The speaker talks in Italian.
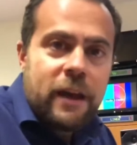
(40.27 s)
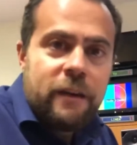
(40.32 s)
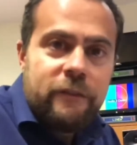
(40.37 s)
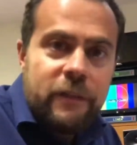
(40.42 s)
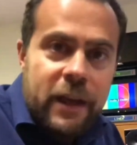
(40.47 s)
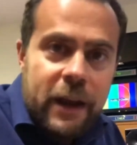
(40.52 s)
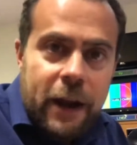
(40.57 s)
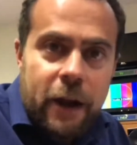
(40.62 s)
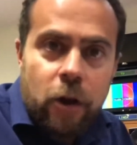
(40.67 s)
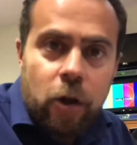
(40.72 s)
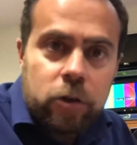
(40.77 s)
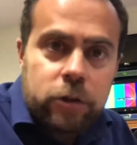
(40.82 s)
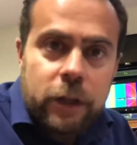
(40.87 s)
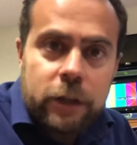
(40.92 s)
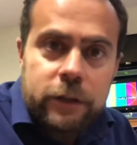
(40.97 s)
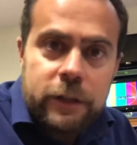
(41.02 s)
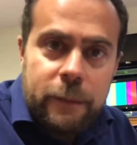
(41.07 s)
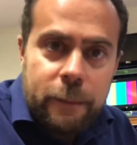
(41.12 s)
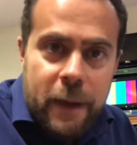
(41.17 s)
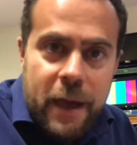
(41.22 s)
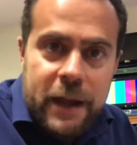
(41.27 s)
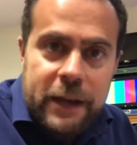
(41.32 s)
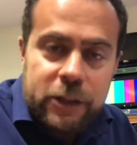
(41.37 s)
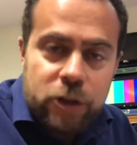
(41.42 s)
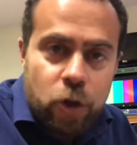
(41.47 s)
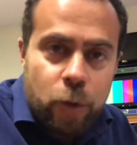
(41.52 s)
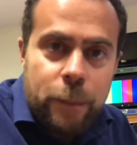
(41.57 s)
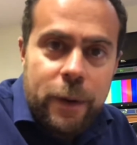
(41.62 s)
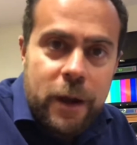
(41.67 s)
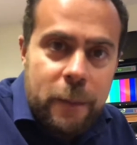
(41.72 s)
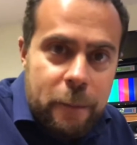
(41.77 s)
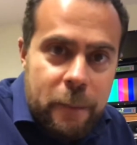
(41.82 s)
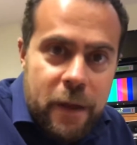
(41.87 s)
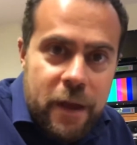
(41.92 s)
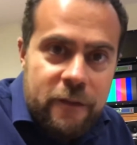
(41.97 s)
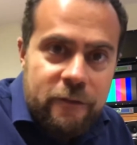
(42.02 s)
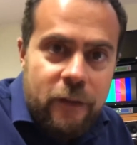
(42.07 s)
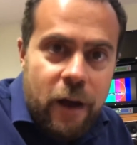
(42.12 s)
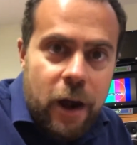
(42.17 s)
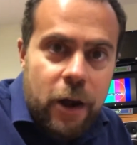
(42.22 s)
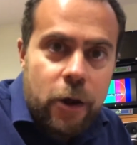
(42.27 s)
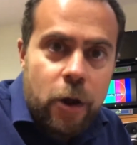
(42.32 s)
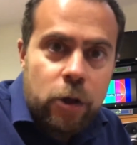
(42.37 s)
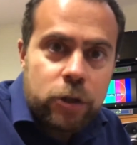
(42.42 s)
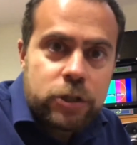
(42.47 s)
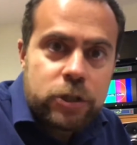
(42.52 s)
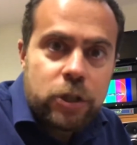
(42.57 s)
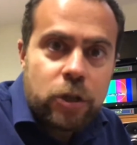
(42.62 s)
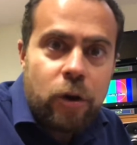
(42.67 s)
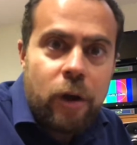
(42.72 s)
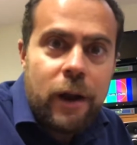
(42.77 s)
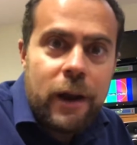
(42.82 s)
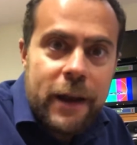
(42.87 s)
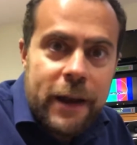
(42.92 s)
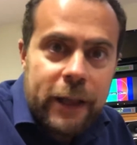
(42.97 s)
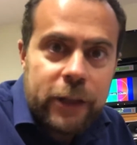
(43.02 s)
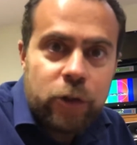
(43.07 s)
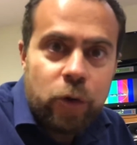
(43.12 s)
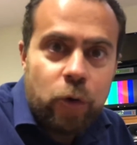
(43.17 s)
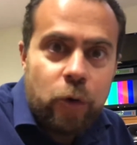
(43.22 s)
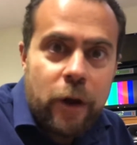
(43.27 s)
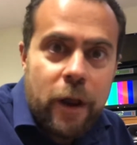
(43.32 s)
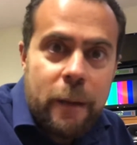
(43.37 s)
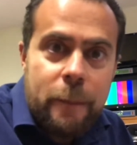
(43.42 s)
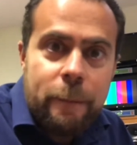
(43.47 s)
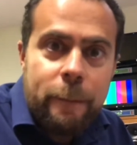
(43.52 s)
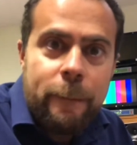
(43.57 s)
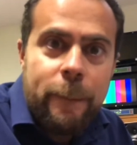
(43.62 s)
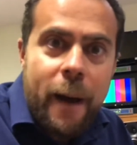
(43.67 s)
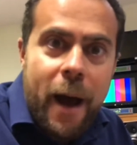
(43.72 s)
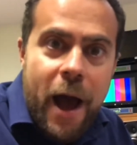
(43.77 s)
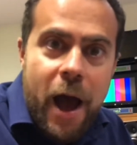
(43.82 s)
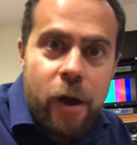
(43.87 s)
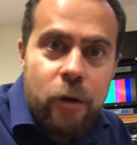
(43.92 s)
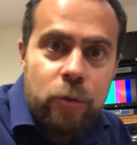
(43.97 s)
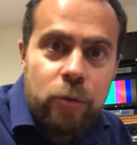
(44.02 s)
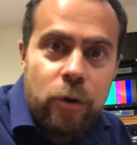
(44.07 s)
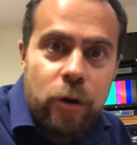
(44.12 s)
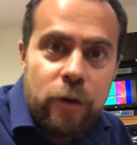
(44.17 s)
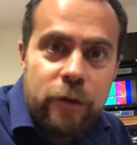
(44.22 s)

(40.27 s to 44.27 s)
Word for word: vera nota di merito per me va al nostro allenatore, Paolo